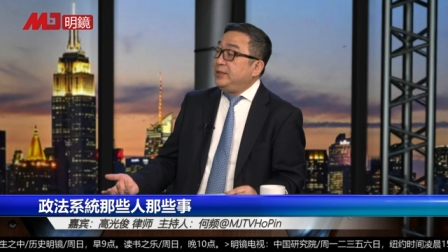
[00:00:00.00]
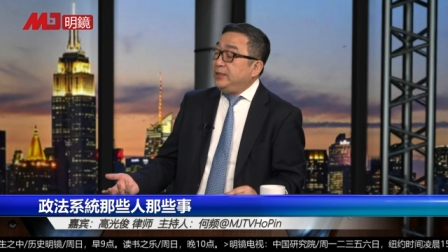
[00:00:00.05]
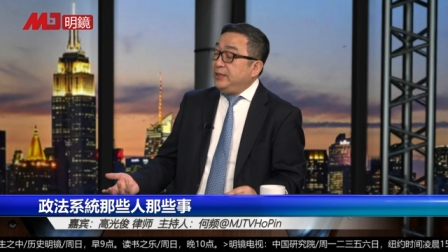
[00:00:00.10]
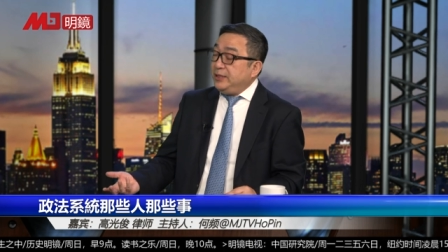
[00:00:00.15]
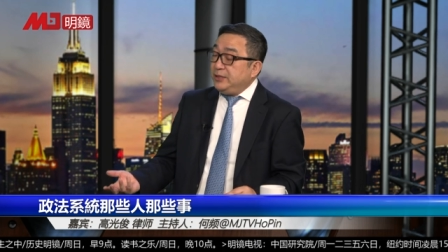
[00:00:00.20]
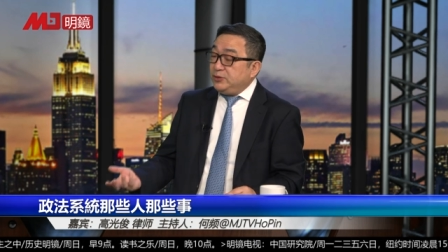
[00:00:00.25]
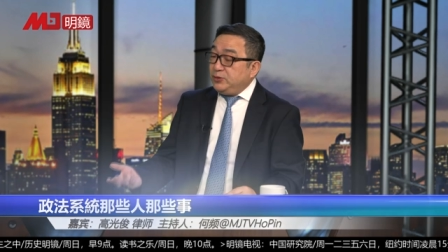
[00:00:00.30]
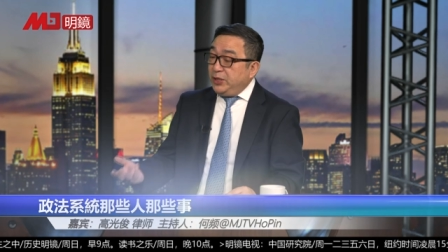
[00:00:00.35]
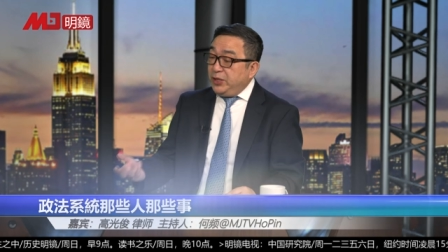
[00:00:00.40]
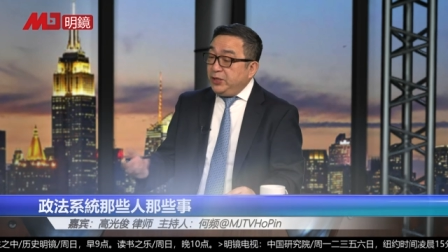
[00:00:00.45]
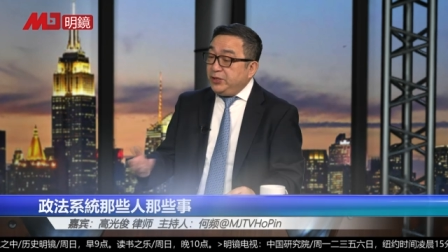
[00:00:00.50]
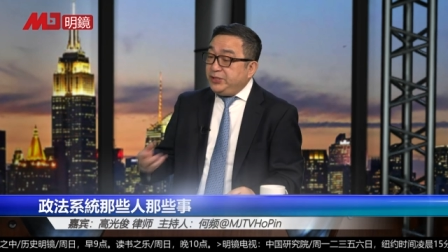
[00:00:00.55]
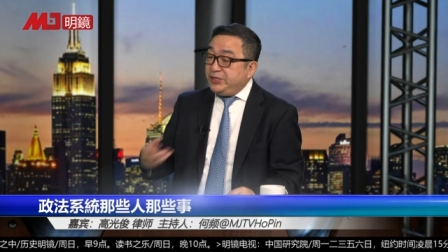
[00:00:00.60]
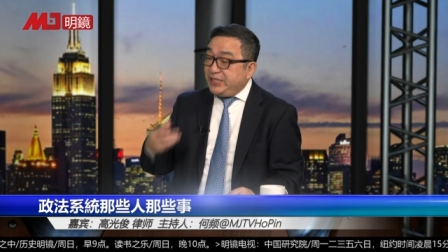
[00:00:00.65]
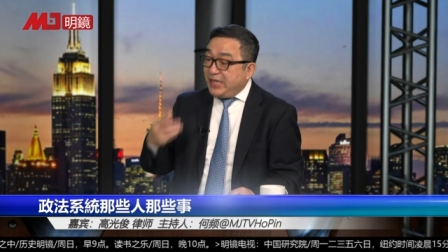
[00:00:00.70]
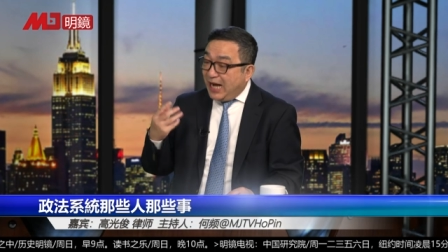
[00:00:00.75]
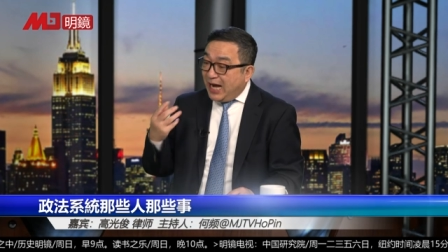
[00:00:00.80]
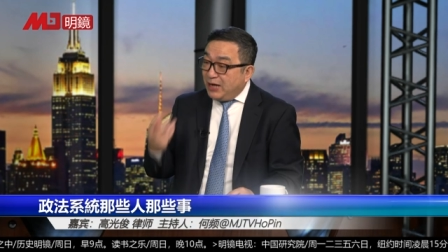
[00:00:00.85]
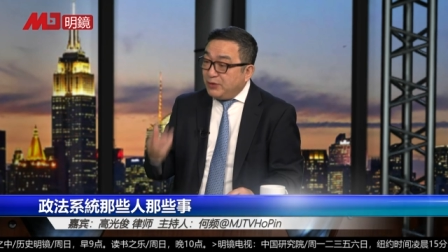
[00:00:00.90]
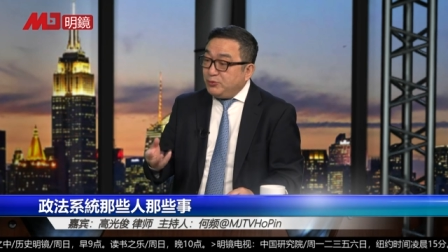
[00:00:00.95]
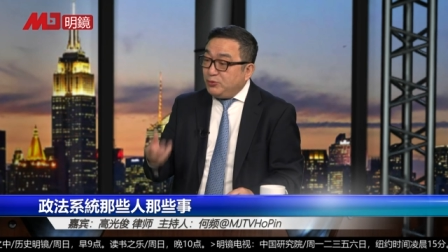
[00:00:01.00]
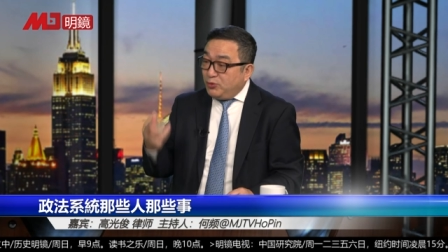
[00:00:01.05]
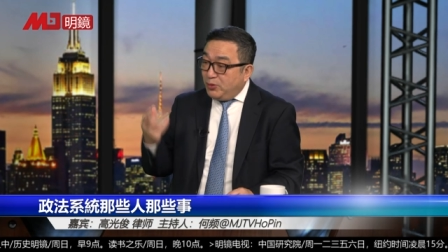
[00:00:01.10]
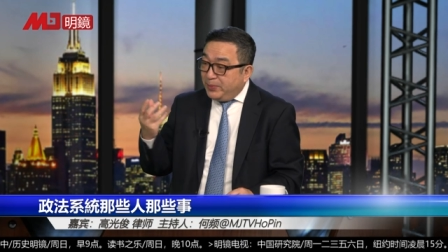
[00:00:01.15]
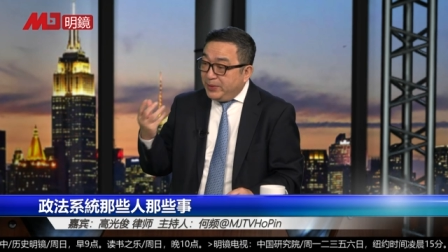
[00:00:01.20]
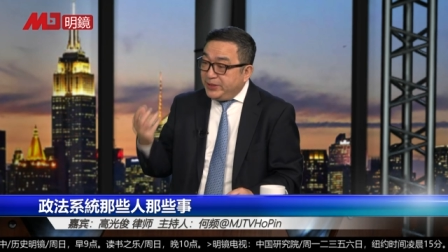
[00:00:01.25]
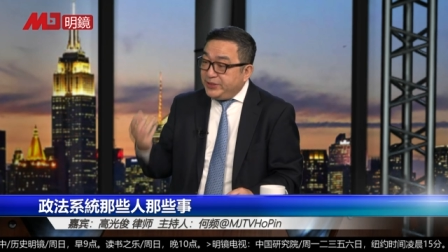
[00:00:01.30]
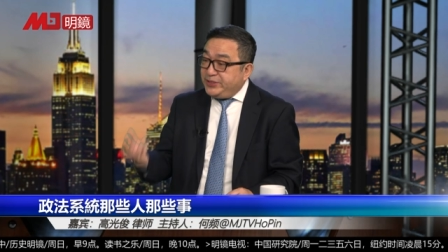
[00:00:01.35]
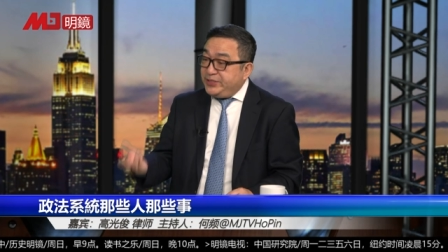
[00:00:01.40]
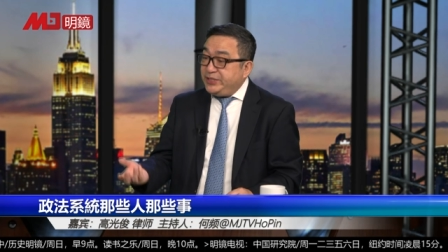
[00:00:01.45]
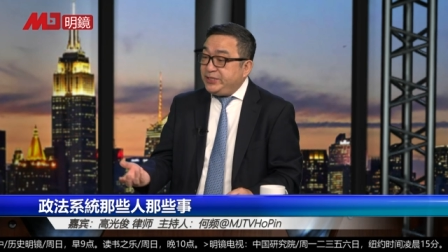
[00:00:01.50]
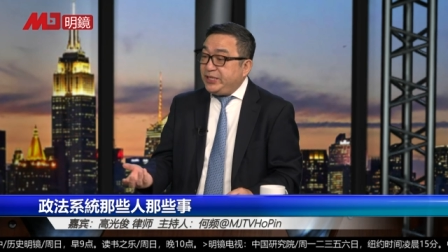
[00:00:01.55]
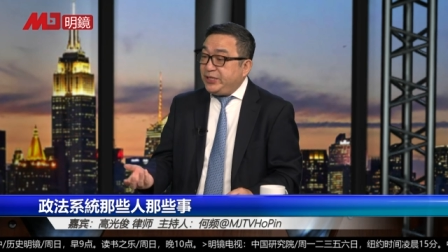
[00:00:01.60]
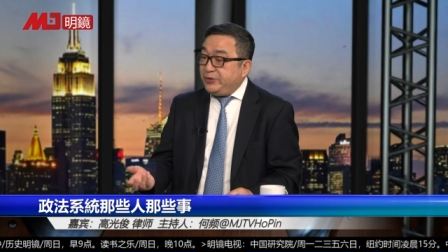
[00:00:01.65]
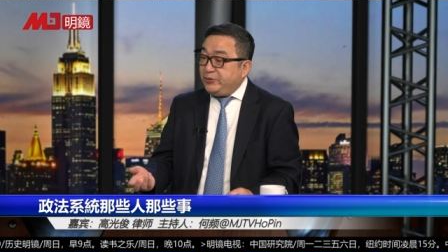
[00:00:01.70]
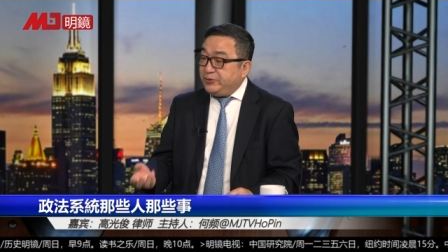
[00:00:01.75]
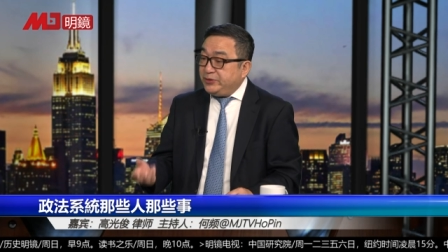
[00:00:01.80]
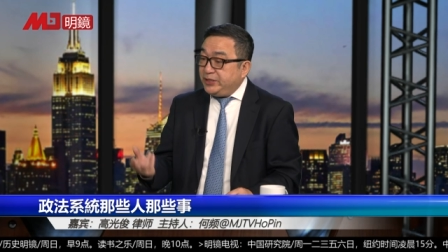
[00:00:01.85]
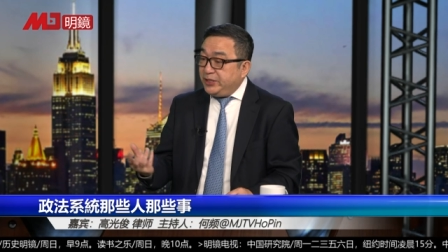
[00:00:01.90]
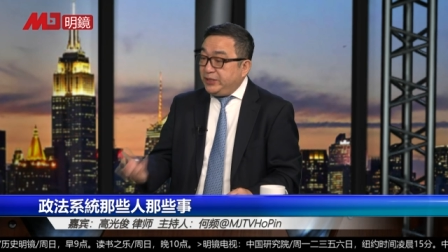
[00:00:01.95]
所以，假如我们的细节
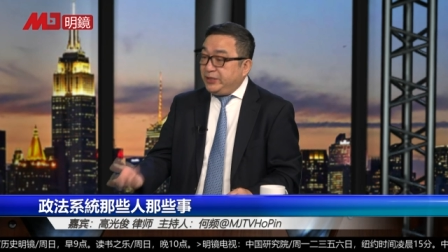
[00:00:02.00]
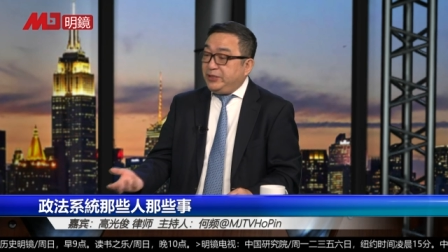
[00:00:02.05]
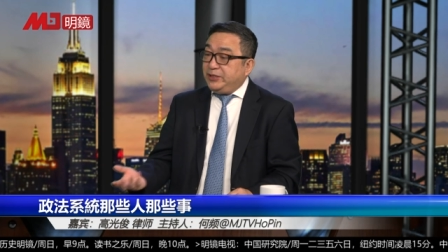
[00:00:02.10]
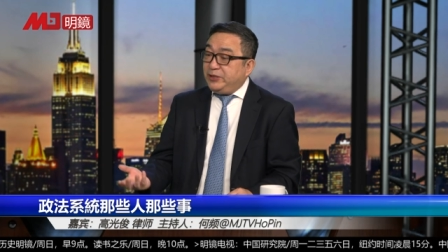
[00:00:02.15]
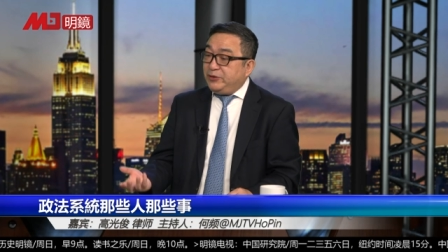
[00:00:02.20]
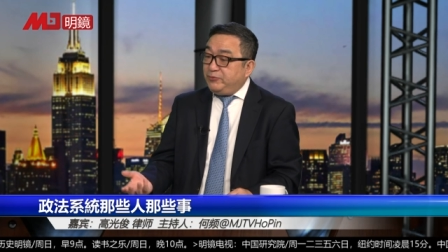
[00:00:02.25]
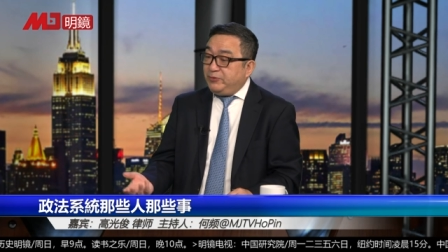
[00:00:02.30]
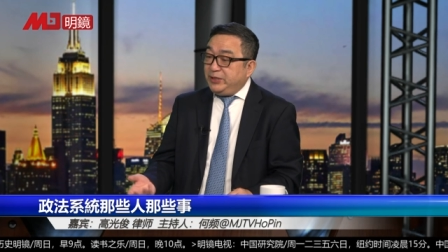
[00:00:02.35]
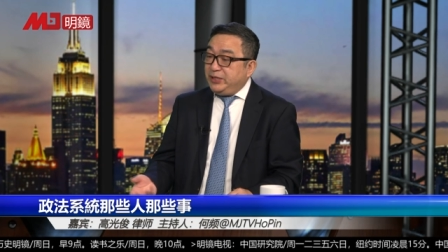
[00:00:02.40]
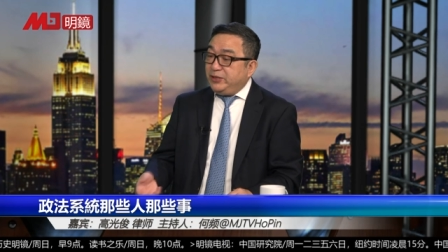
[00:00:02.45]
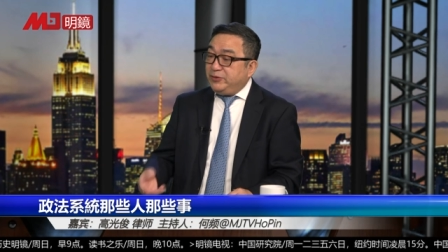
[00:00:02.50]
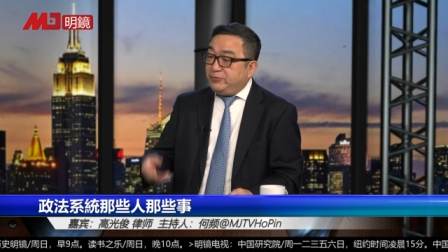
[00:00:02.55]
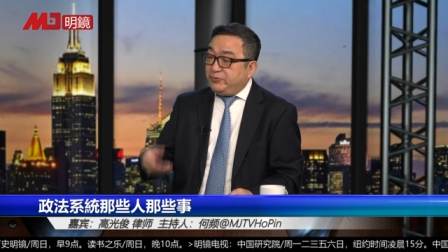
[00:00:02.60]
有任何的问题，